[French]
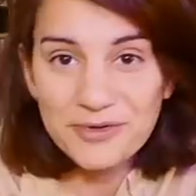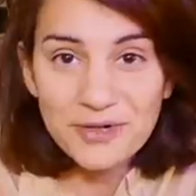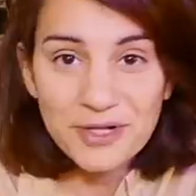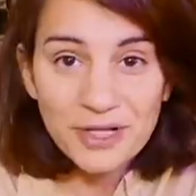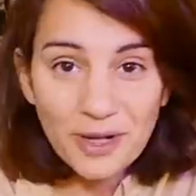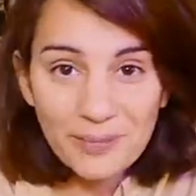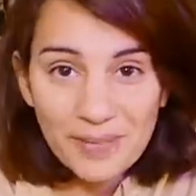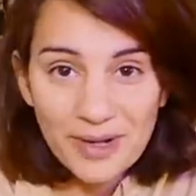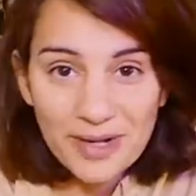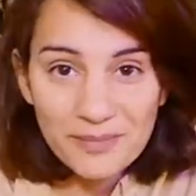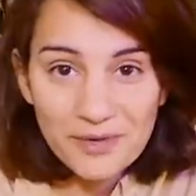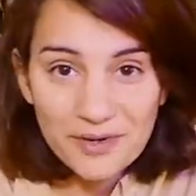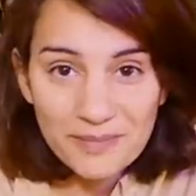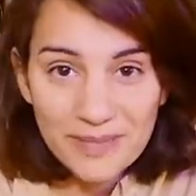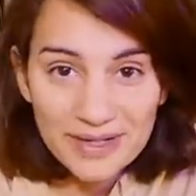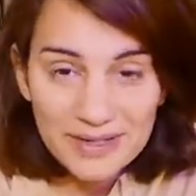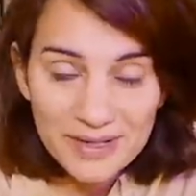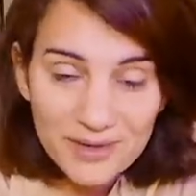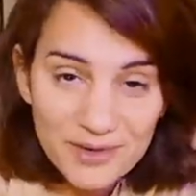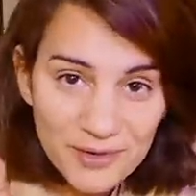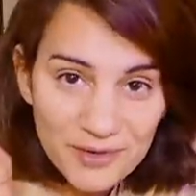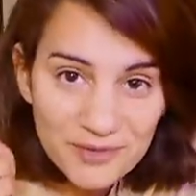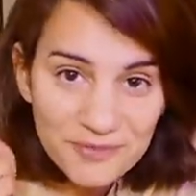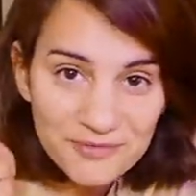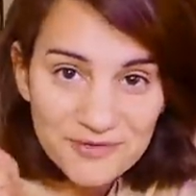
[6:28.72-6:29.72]
Normalement,
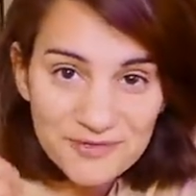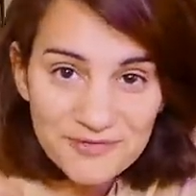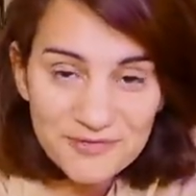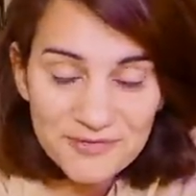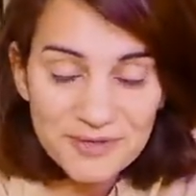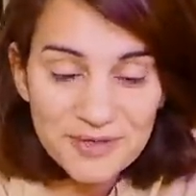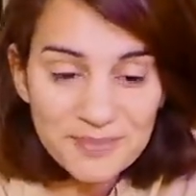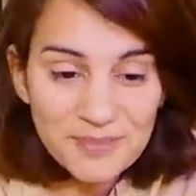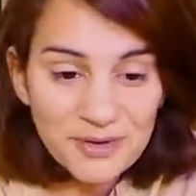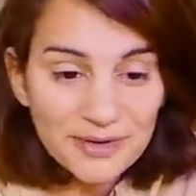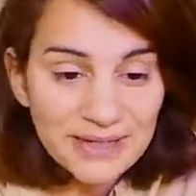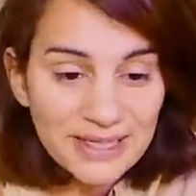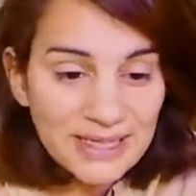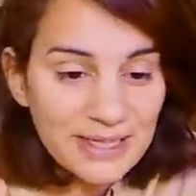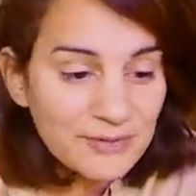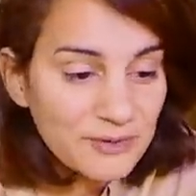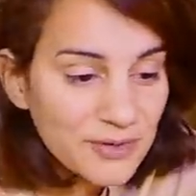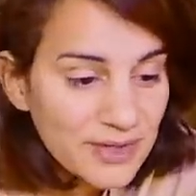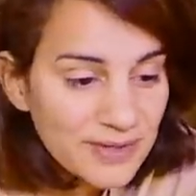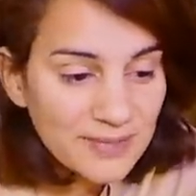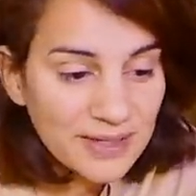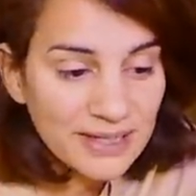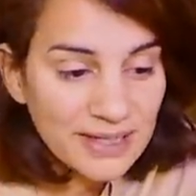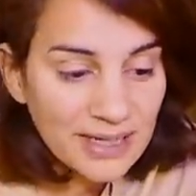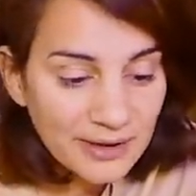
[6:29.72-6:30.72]
maintenant, vous vous demandez,
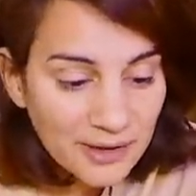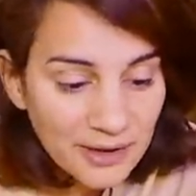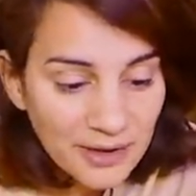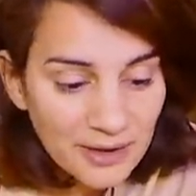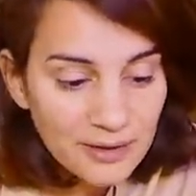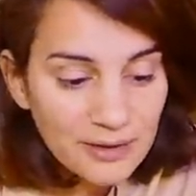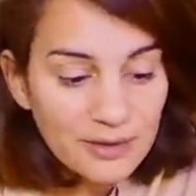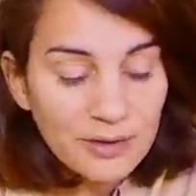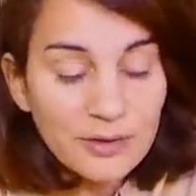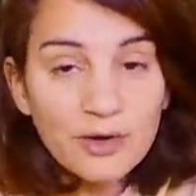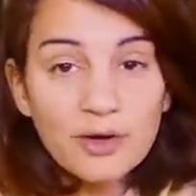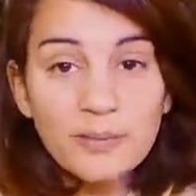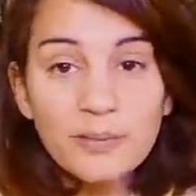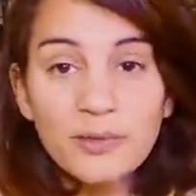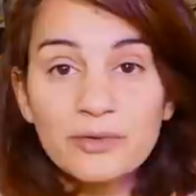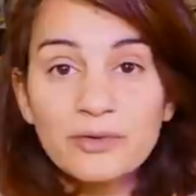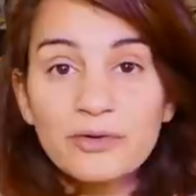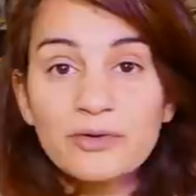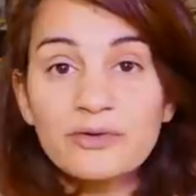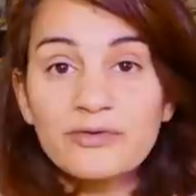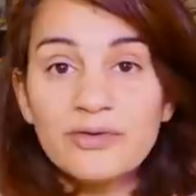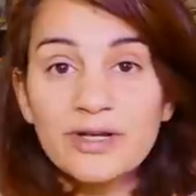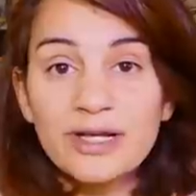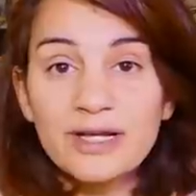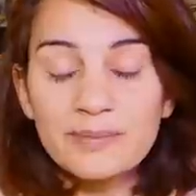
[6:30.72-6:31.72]
oui, mais d'accord, euh, comment
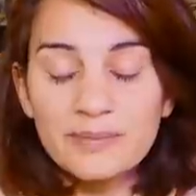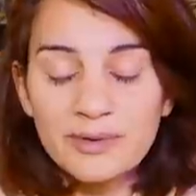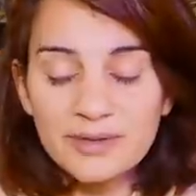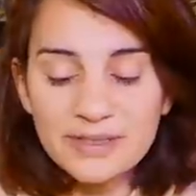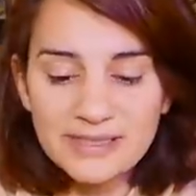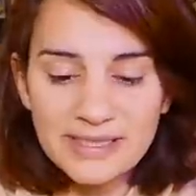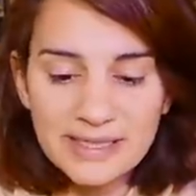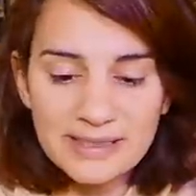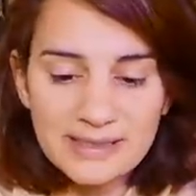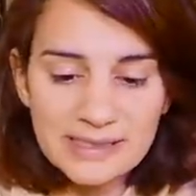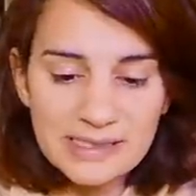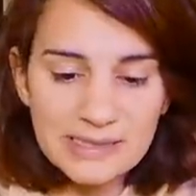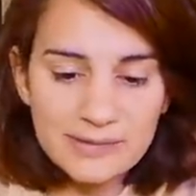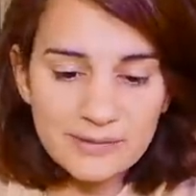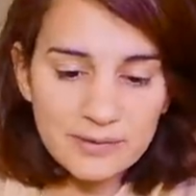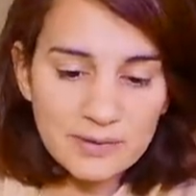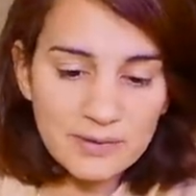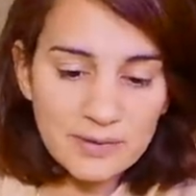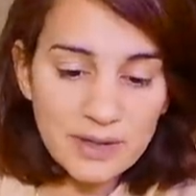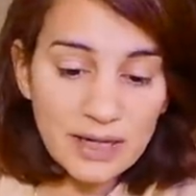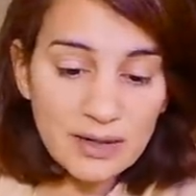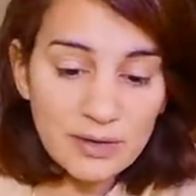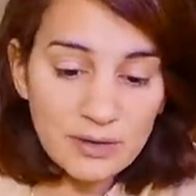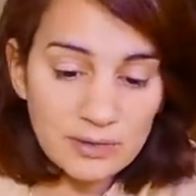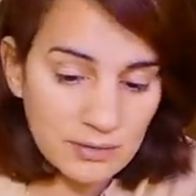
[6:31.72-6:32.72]
trouver les bonnes
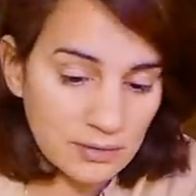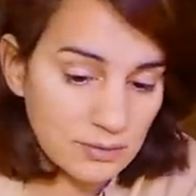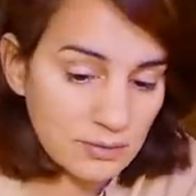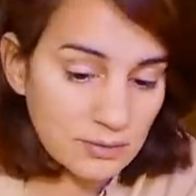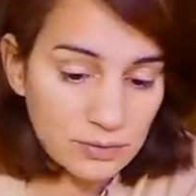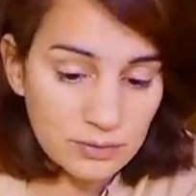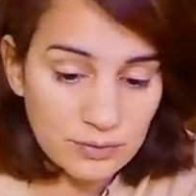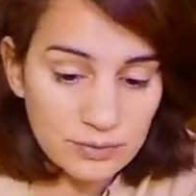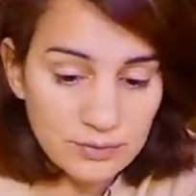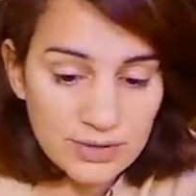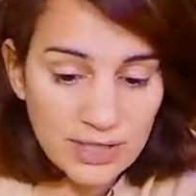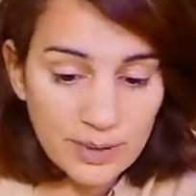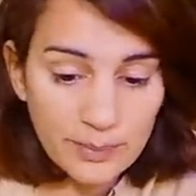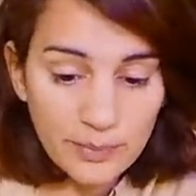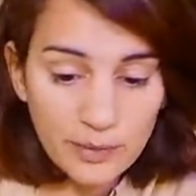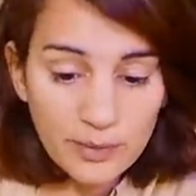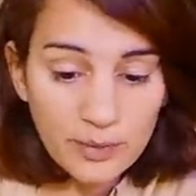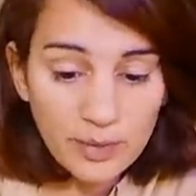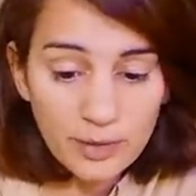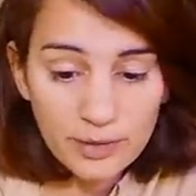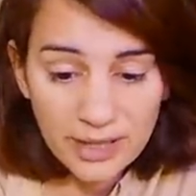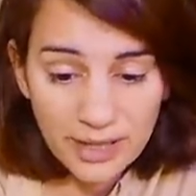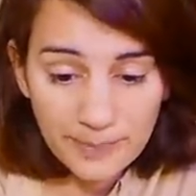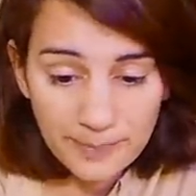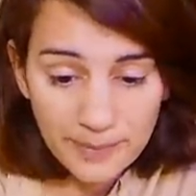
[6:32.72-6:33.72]
ICO Alors, euh, tout
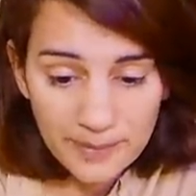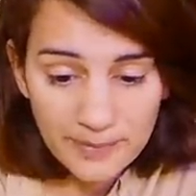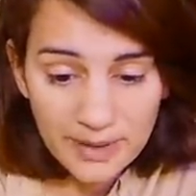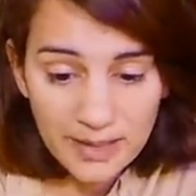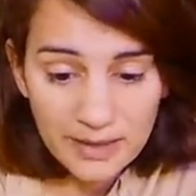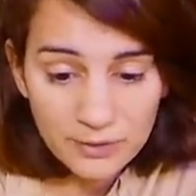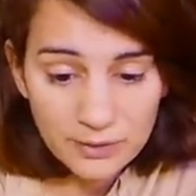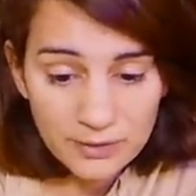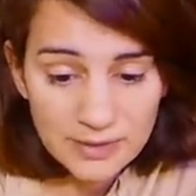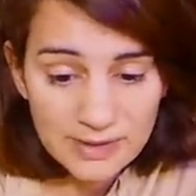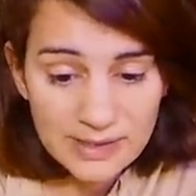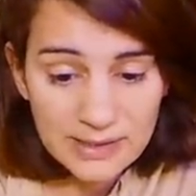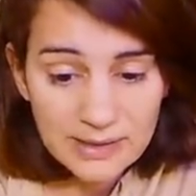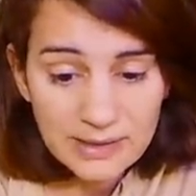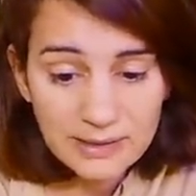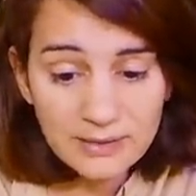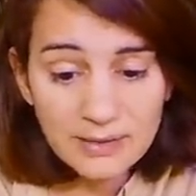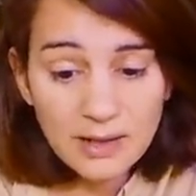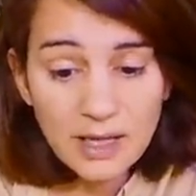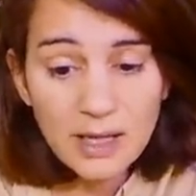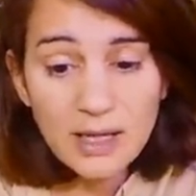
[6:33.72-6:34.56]
simplement, il y a pas mal de sites,